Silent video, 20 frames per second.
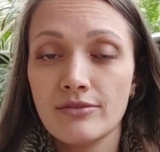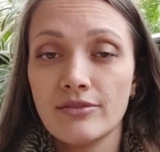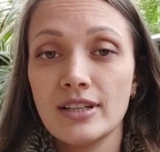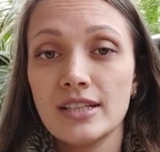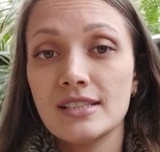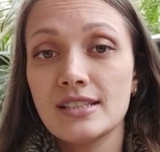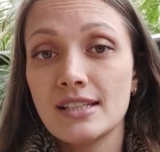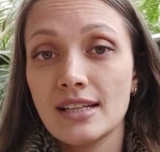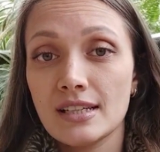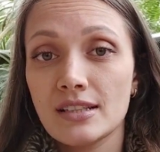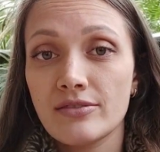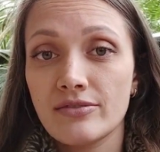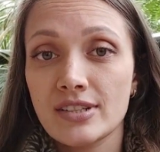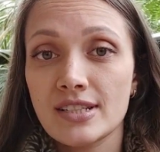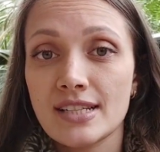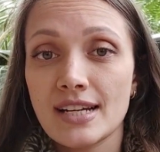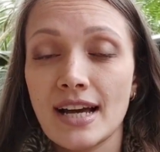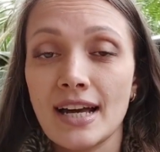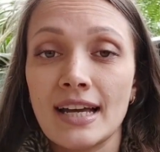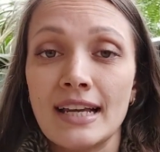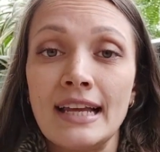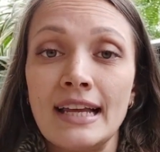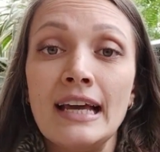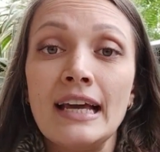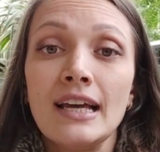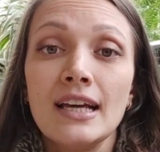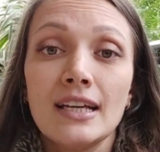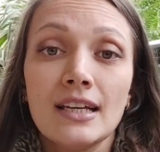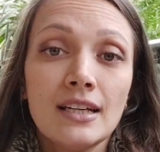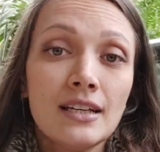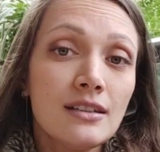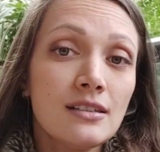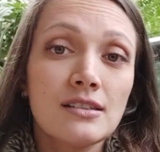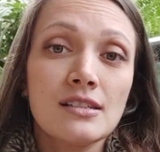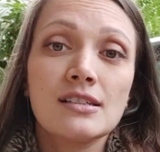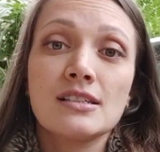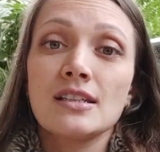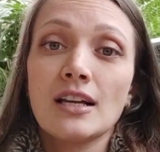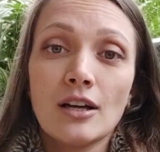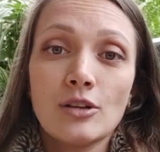влететь в Израиль. И
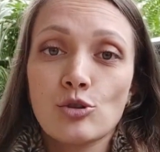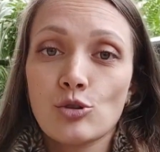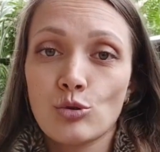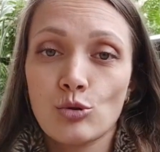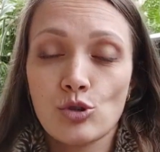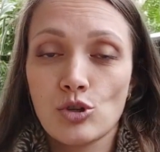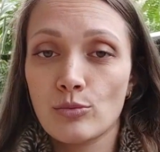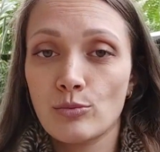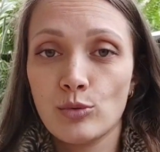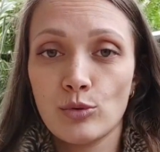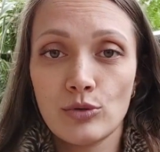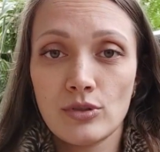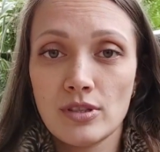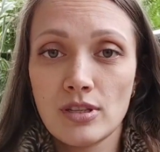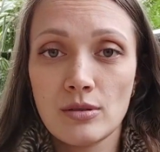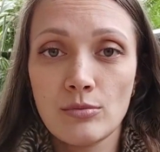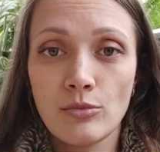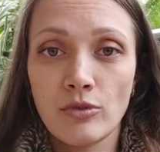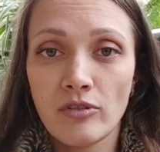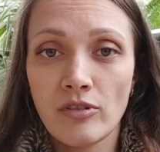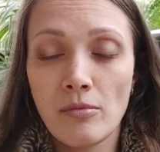не знаю, что же будет 7